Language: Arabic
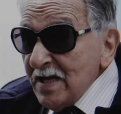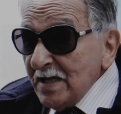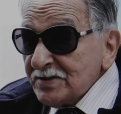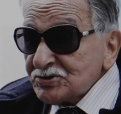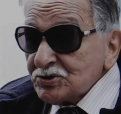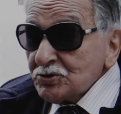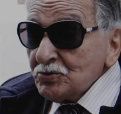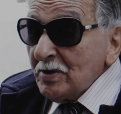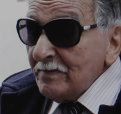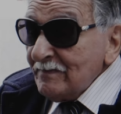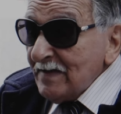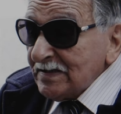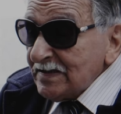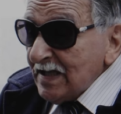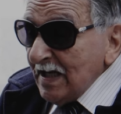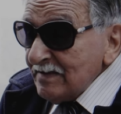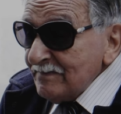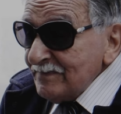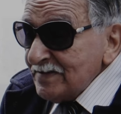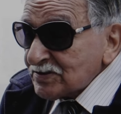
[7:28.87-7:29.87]
من هادشي هاد
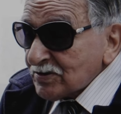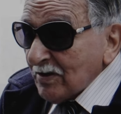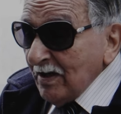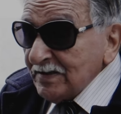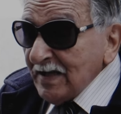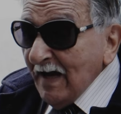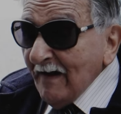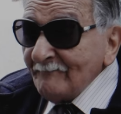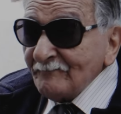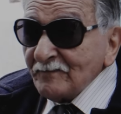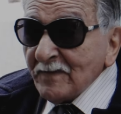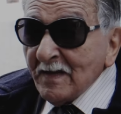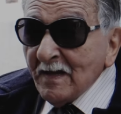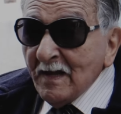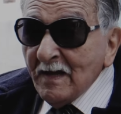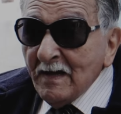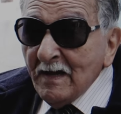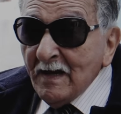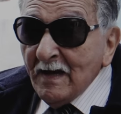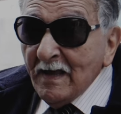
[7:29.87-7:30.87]
الالبسه هذا
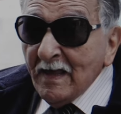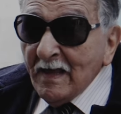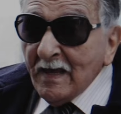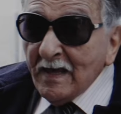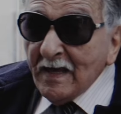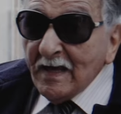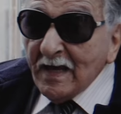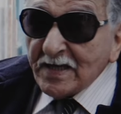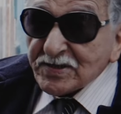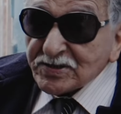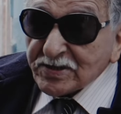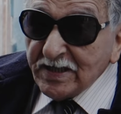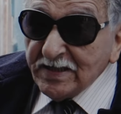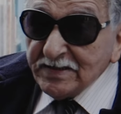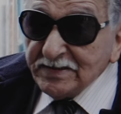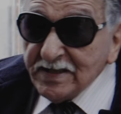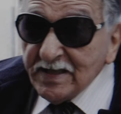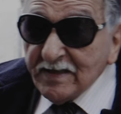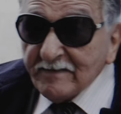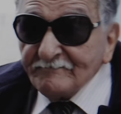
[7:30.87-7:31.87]
اش
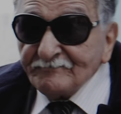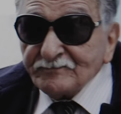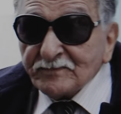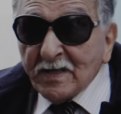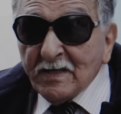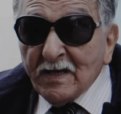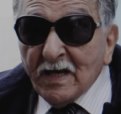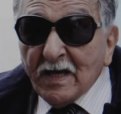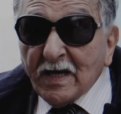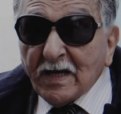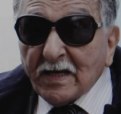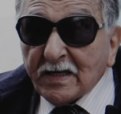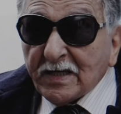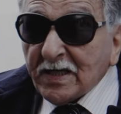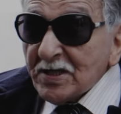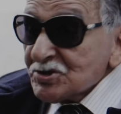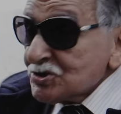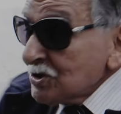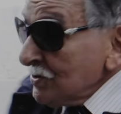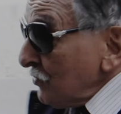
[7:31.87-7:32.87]
كيدير
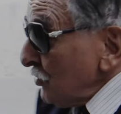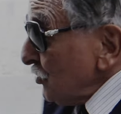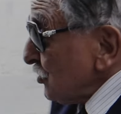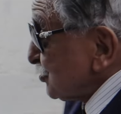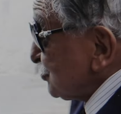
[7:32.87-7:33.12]
كنجيبوا له